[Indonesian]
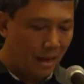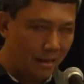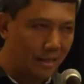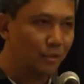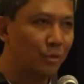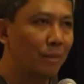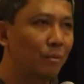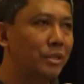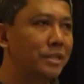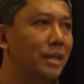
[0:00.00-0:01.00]
Ada juga
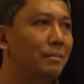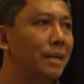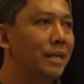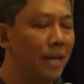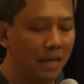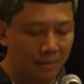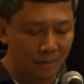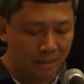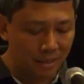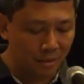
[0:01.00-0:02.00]
posisi yang mengiyai
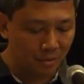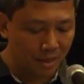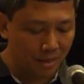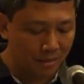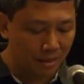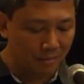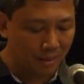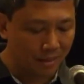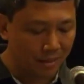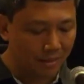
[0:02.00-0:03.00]
kematian Tuhan dalam
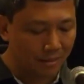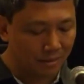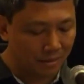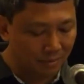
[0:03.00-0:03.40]
arti uh,